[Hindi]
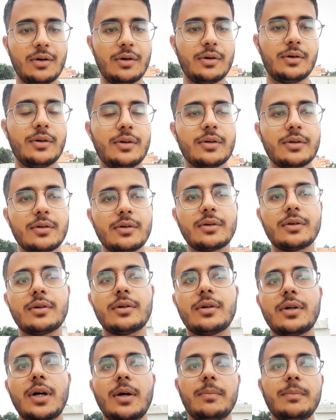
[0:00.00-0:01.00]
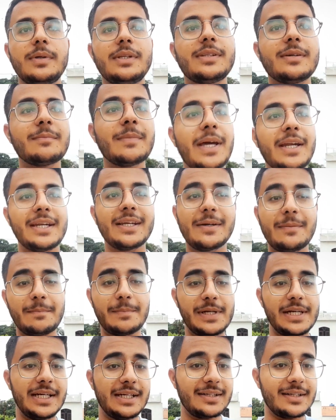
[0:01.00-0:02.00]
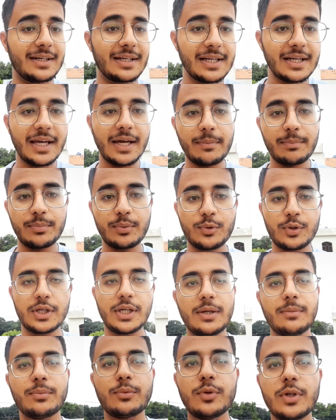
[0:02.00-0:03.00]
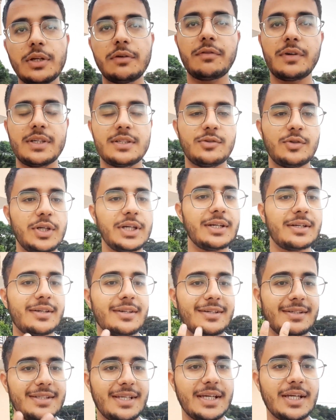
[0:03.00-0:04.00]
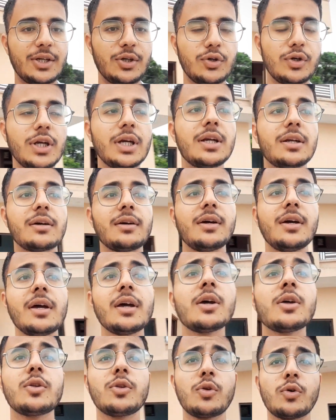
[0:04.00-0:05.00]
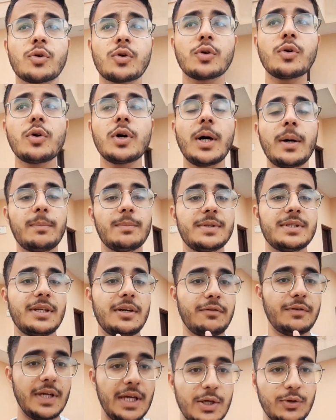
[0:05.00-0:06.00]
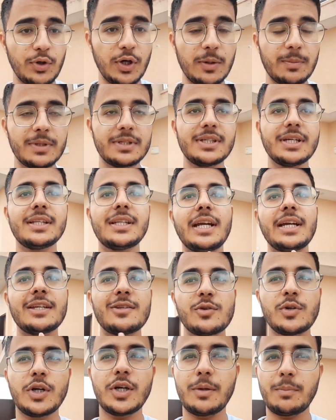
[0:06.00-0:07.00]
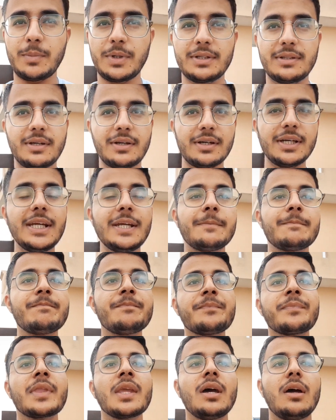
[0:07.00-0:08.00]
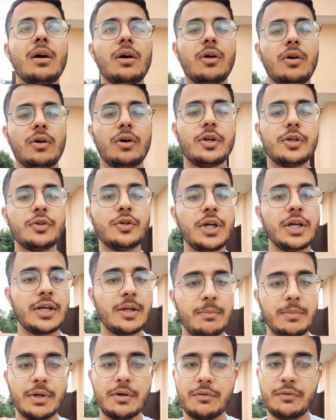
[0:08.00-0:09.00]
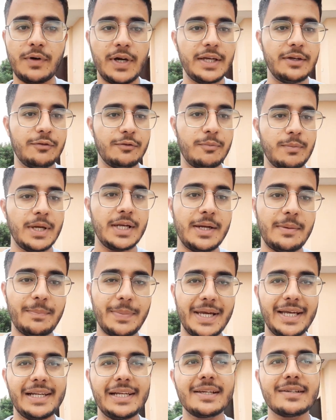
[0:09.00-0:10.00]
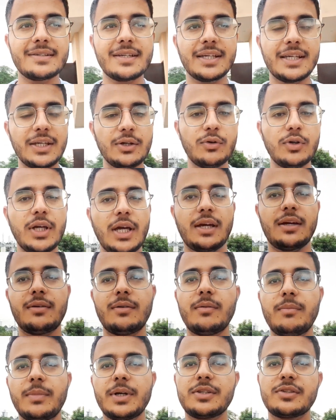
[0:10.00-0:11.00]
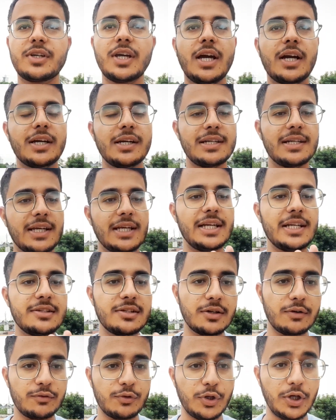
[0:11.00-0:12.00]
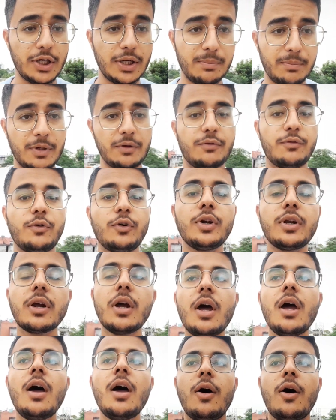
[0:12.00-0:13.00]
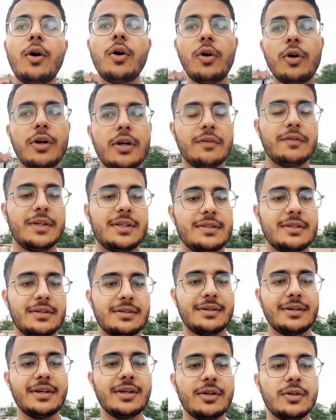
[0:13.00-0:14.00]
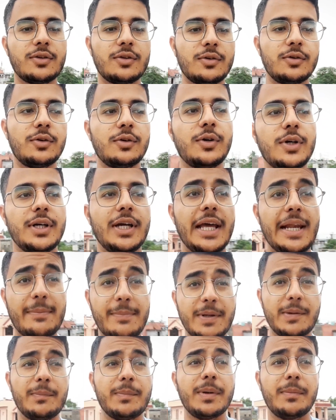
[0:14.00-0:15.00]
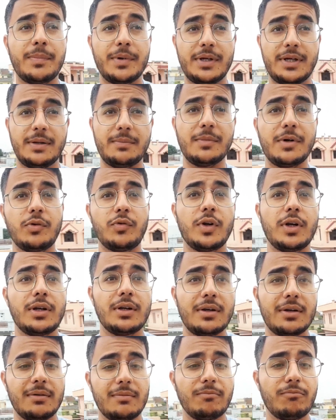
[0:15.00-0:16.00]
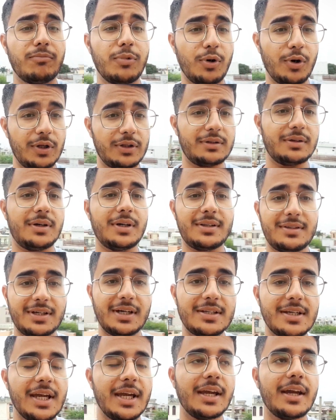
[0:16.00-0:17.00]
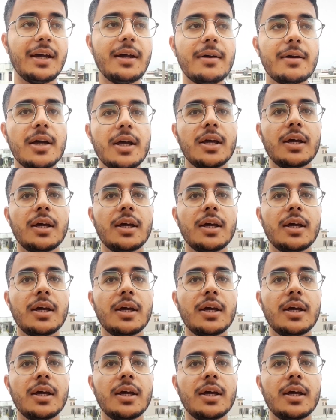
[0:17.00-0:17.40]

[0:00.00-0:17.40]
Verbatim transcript: और अभी तो मैंने कंप्लीट कर लिया है पूरी की पूरी फर्स्ट यूनिट सेकेंड यूनिट दोनों अब सिर्फ एक यूनिट बची है दैट इज़ यूनिट नंबर थ्री और यूनिट नंबर फाइव मैंने पहले से की हुई है बच गया कल के लिए सिर्फ यूनिट नंबर फोर और रिवीजन तो एल पेपर नंबर वन बहुत अच्छा जाएगा